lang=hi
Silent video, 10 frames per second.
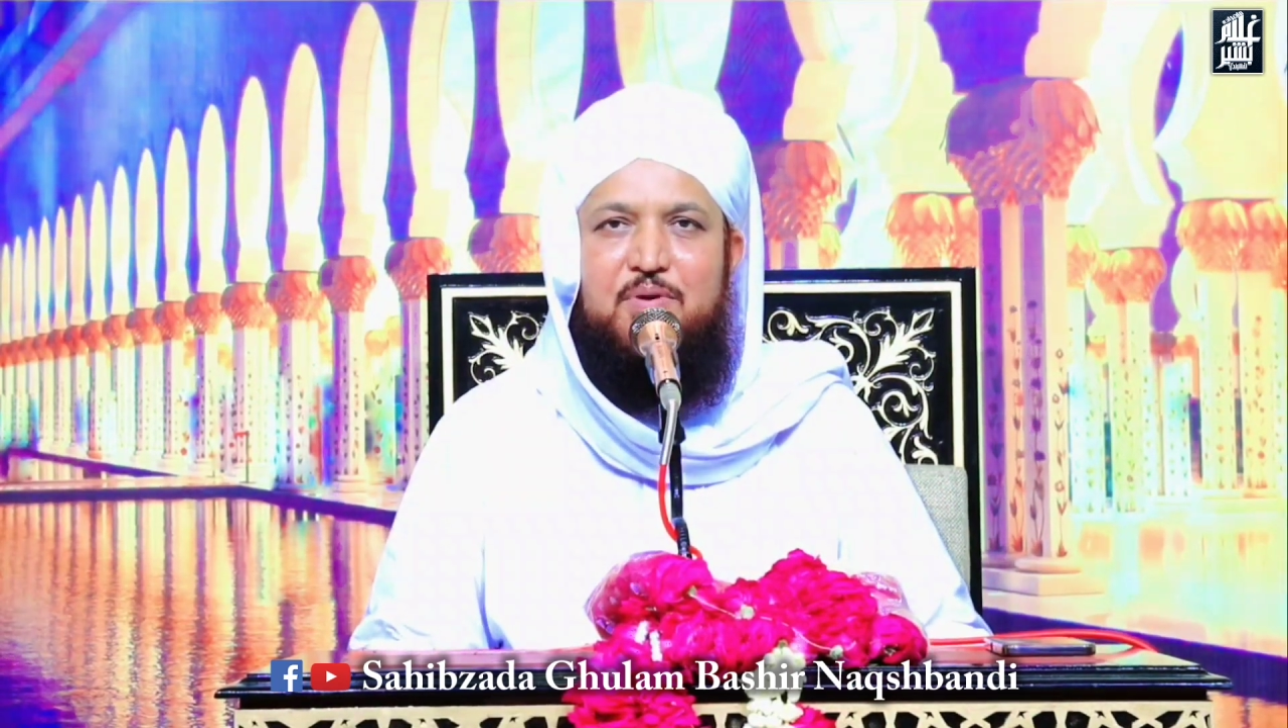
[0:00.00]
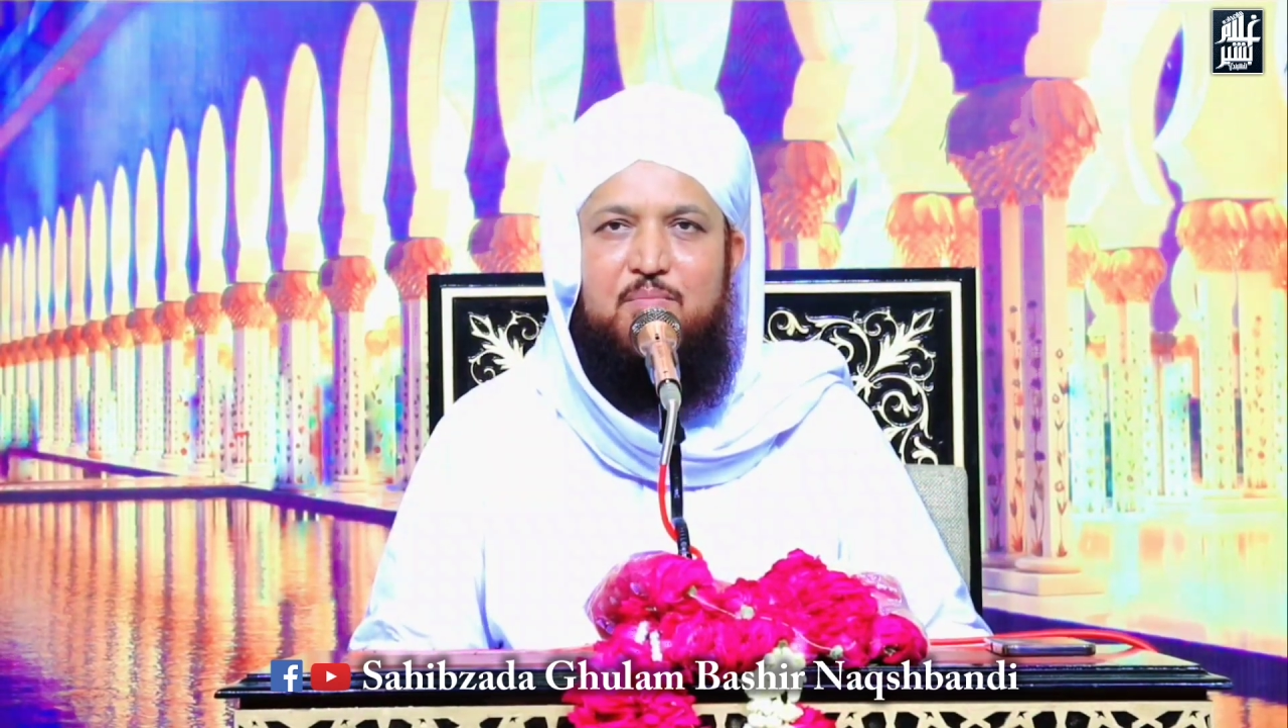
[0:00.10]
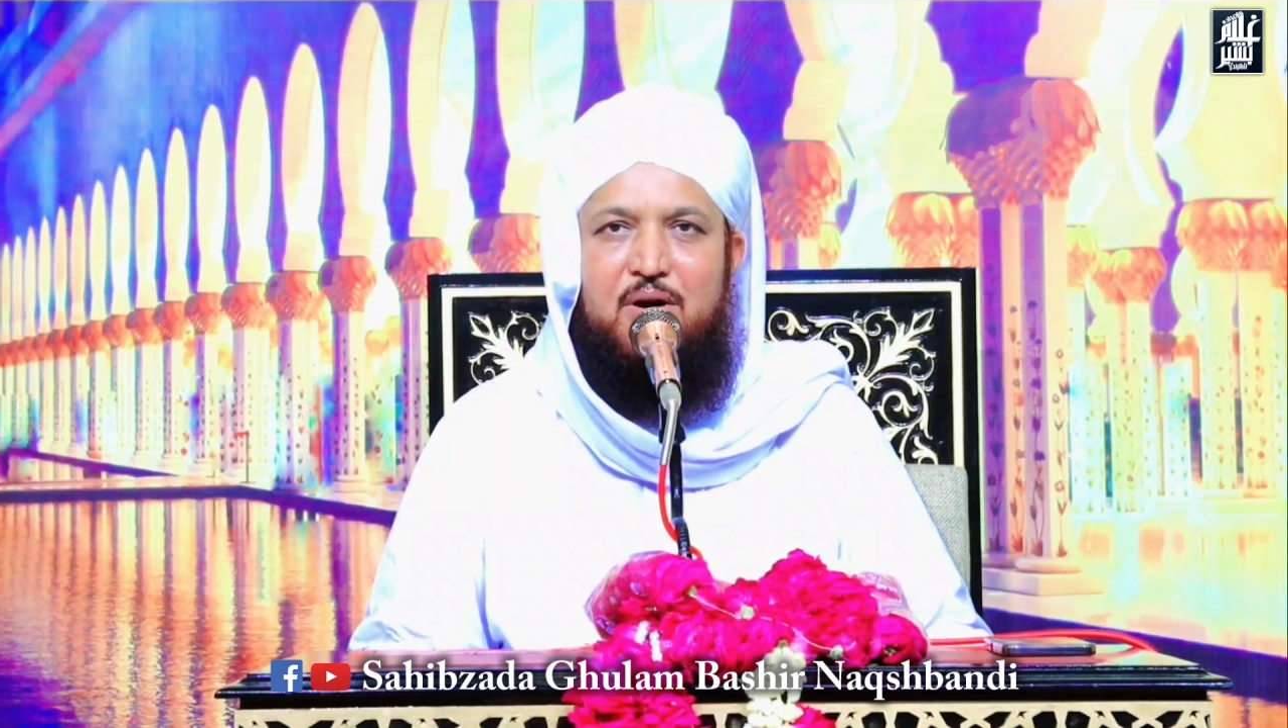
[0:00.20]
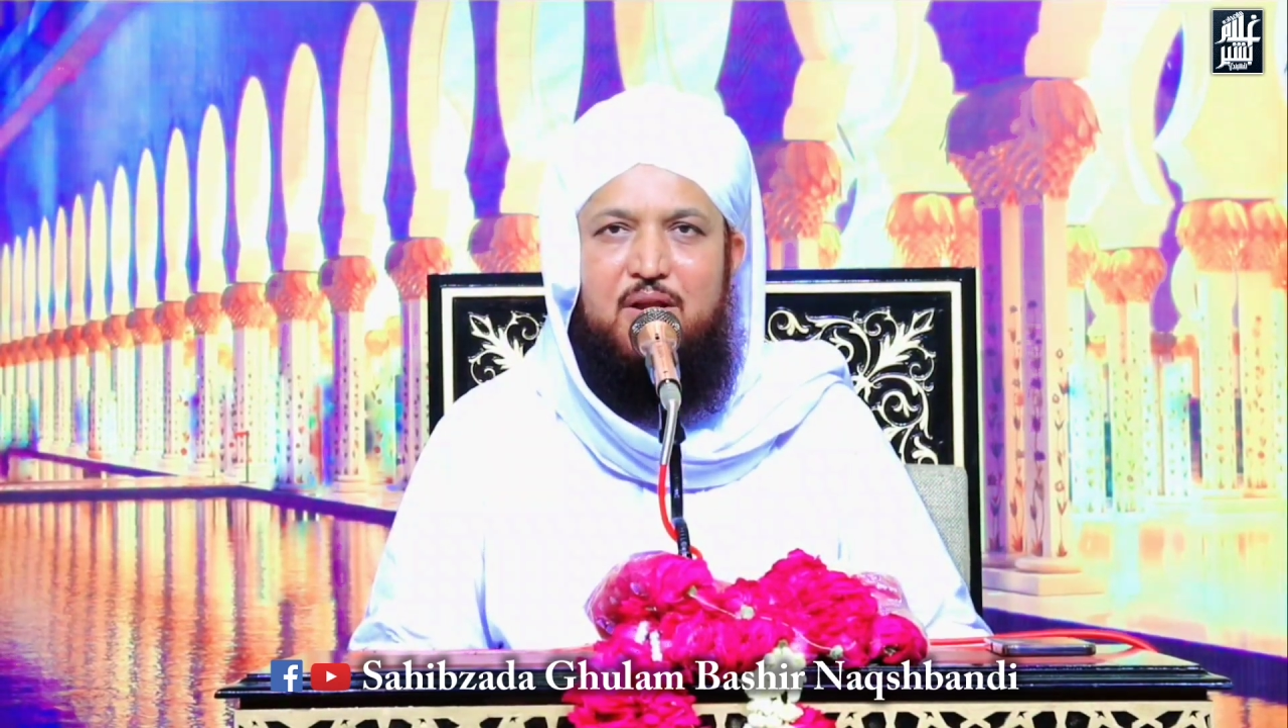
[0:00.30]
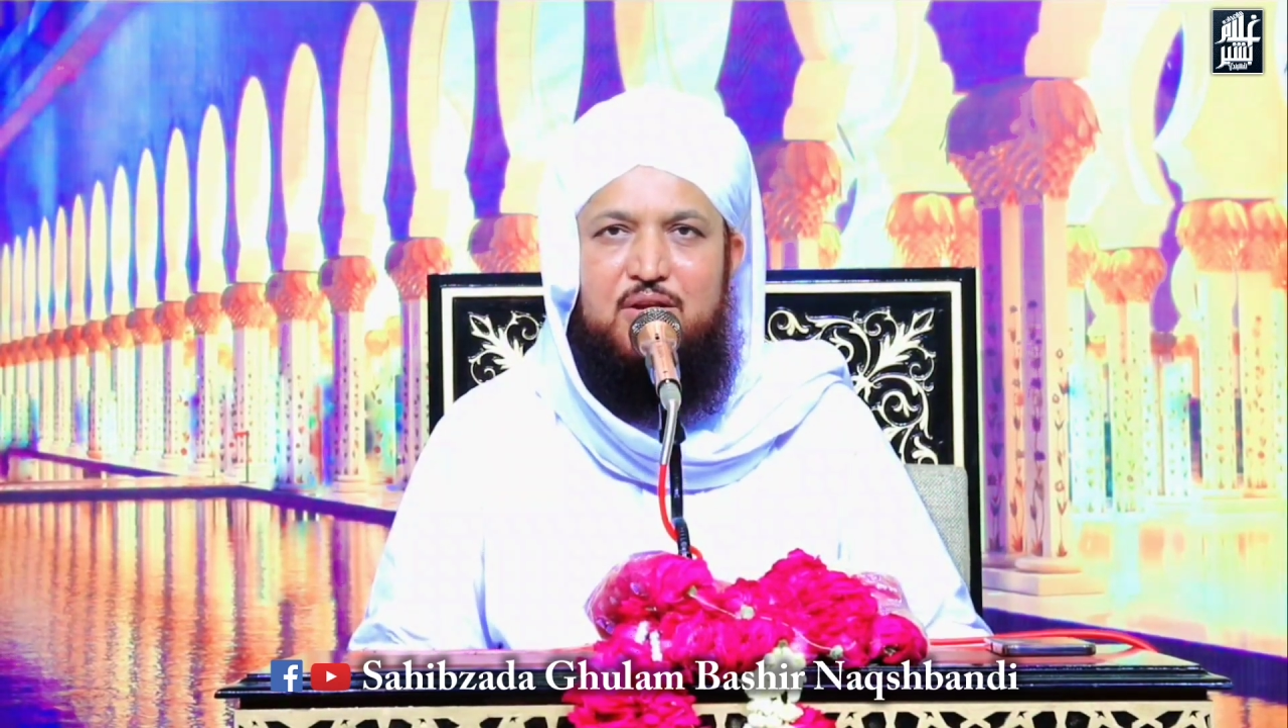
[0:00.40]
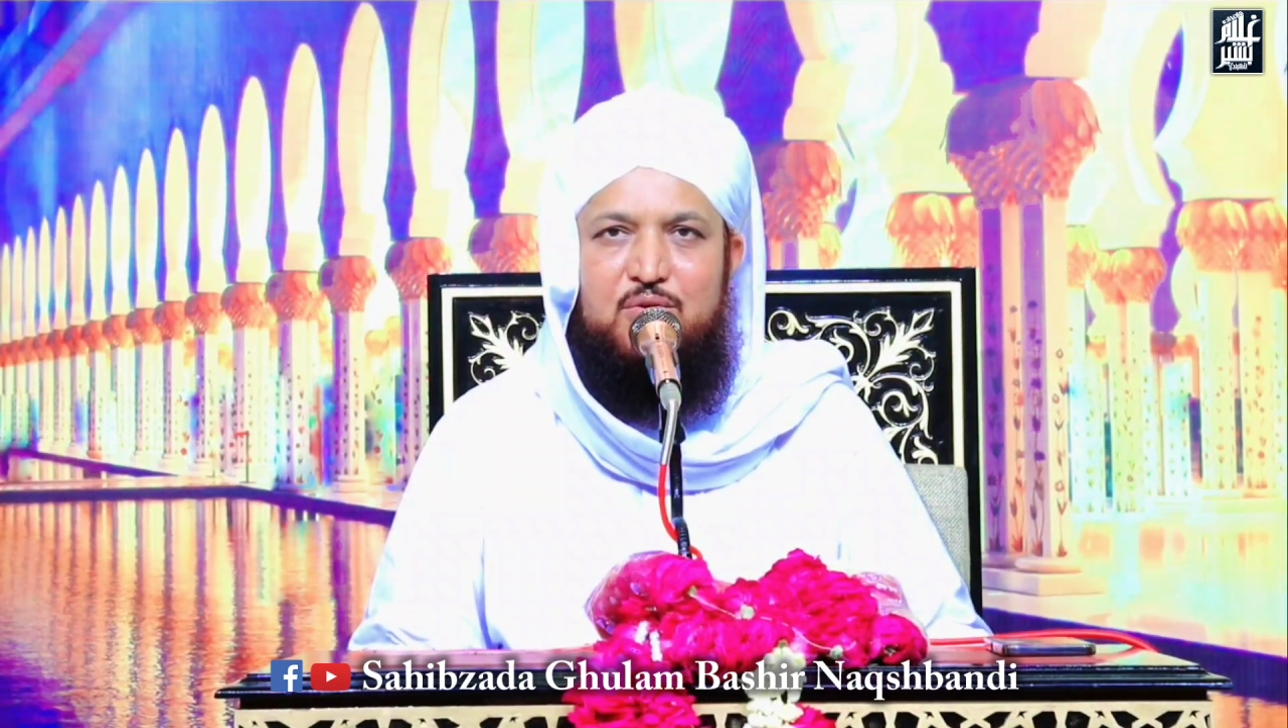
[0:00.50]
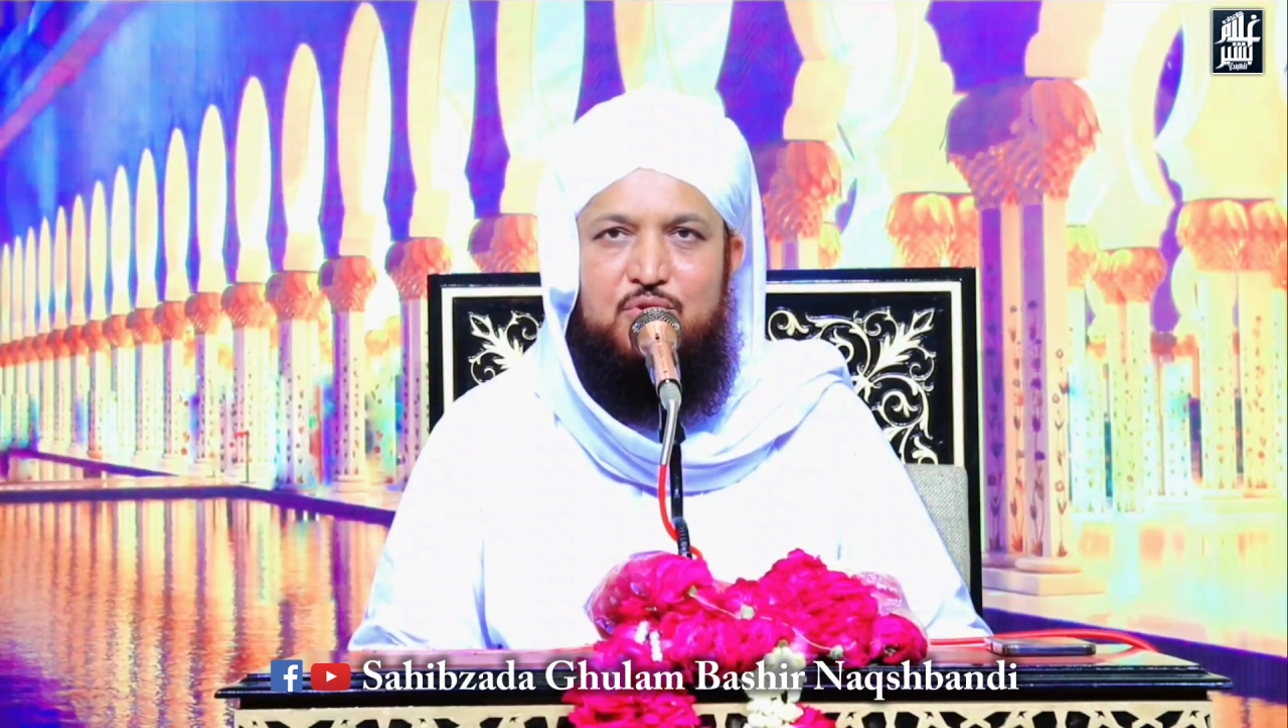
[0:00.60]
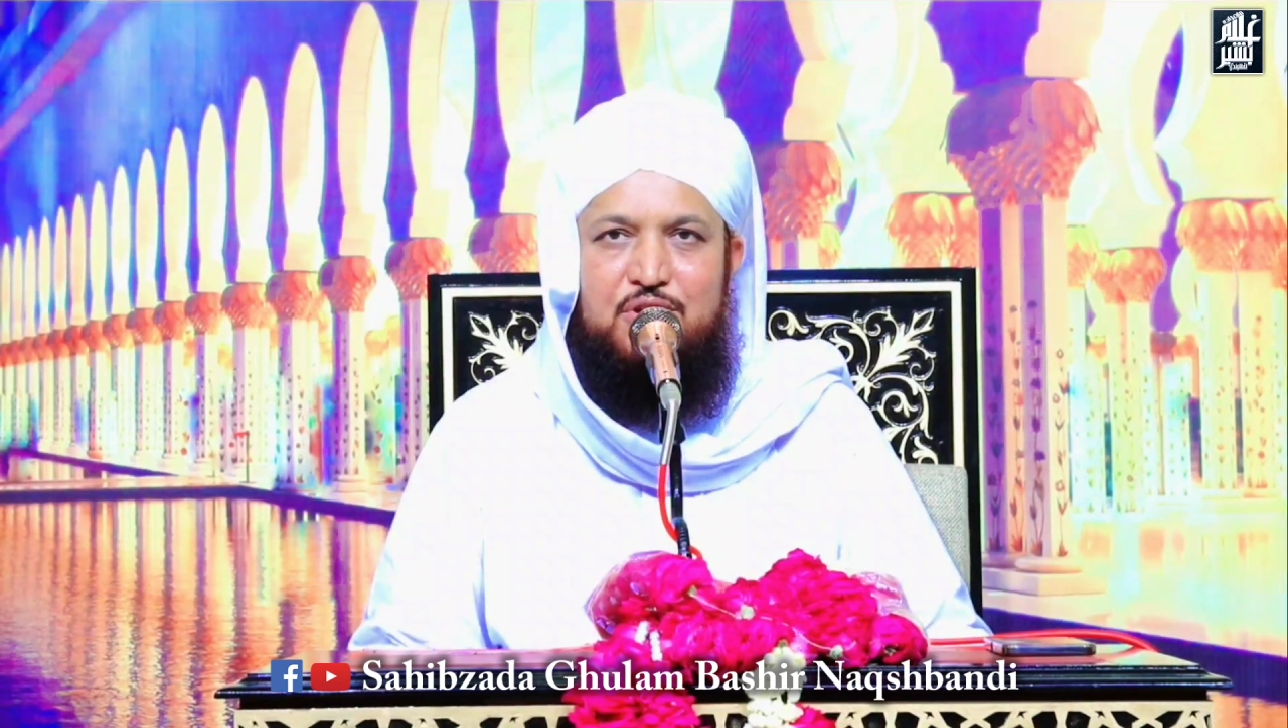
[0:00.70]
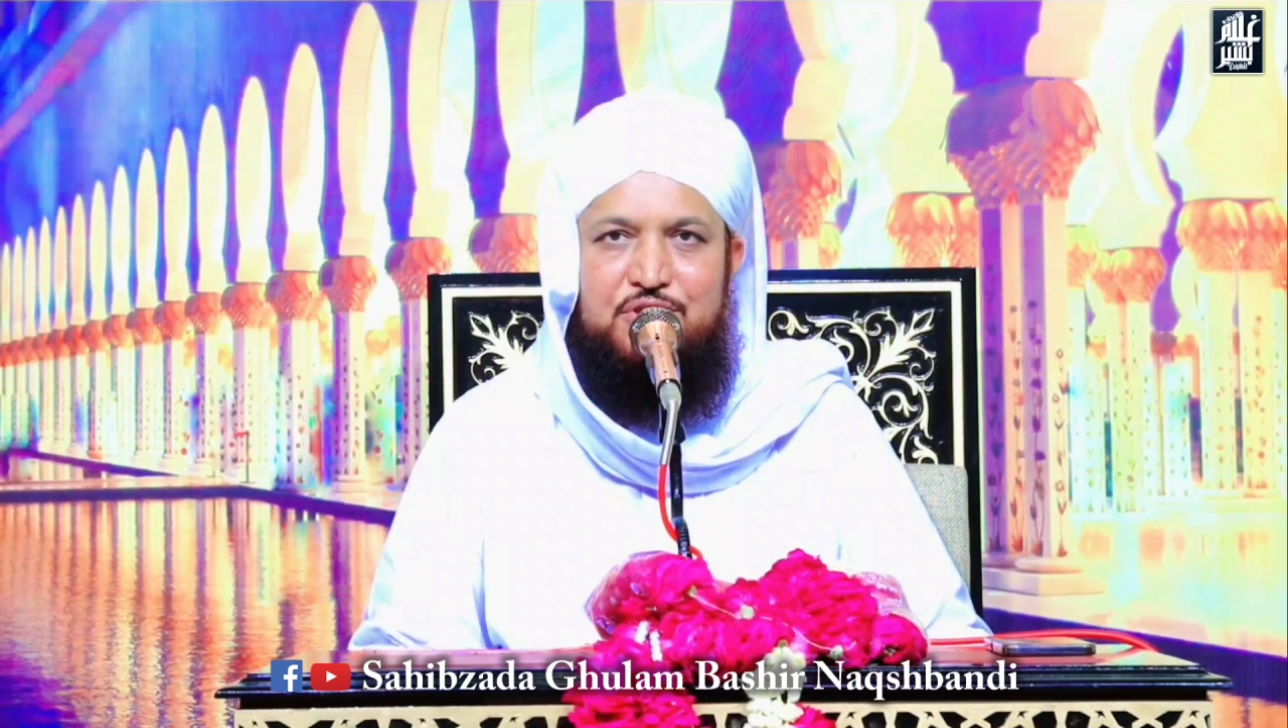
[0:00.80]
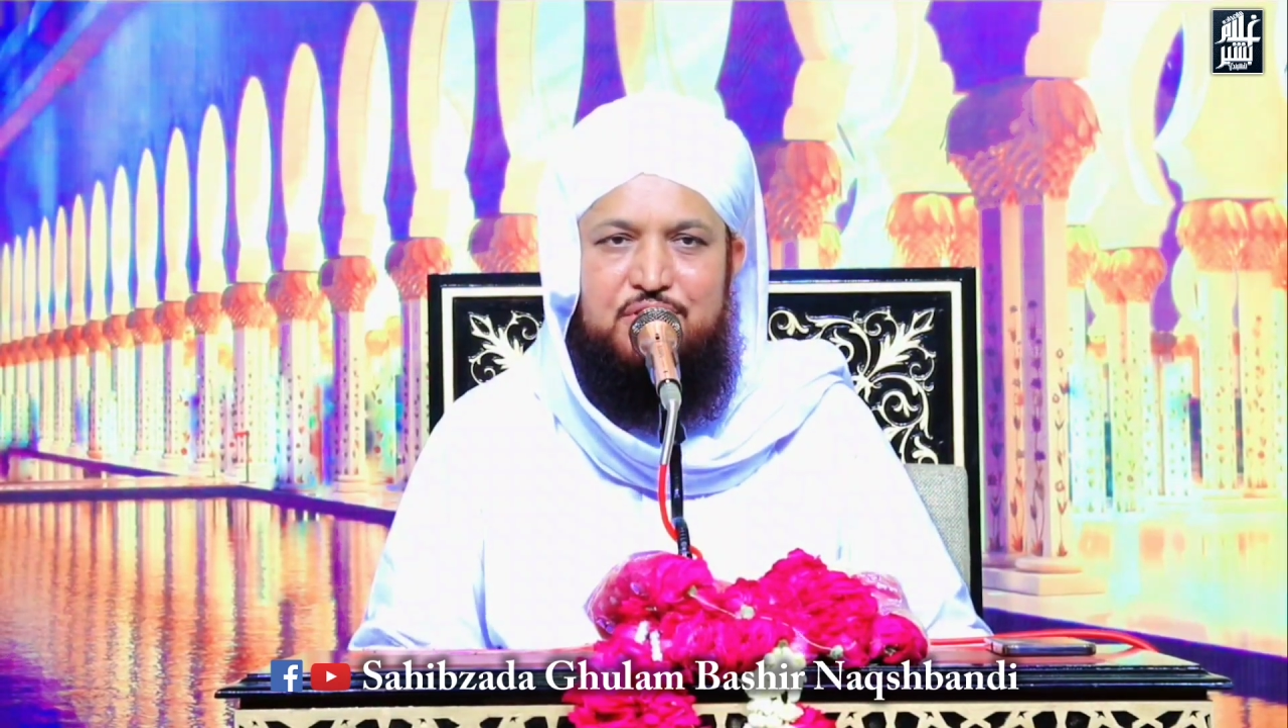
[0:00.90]

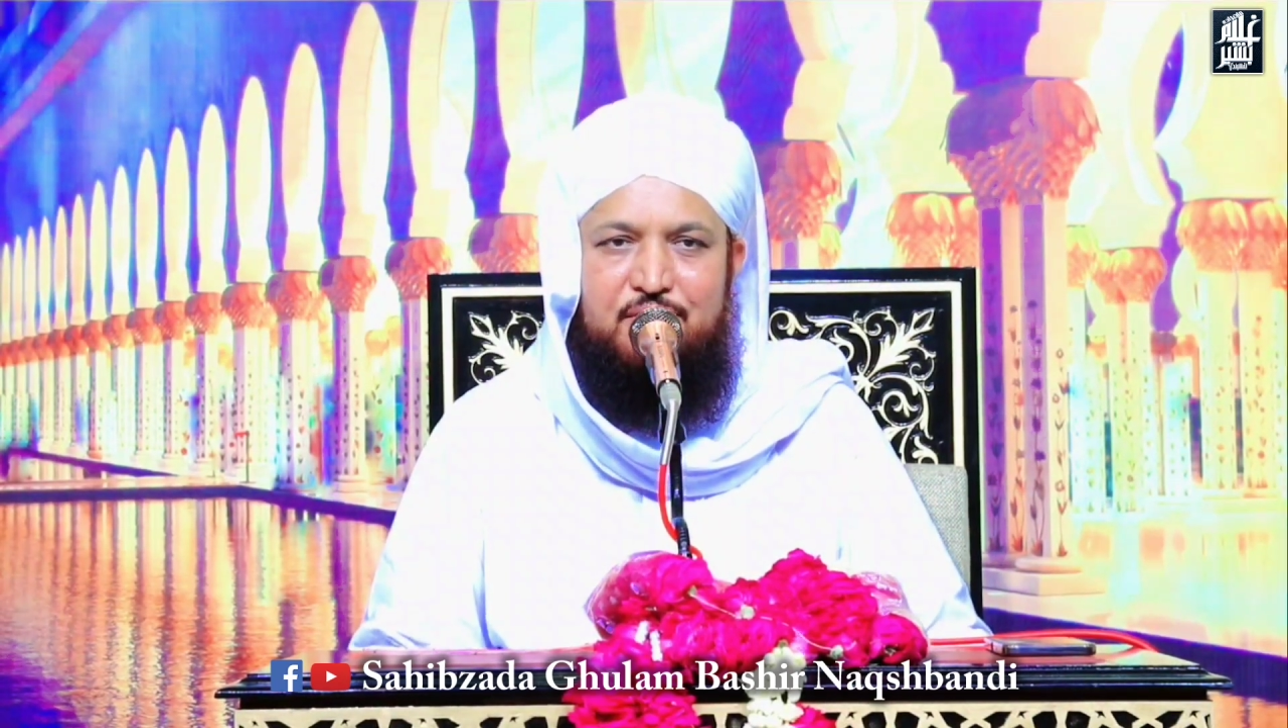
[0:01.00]
बीमारियों की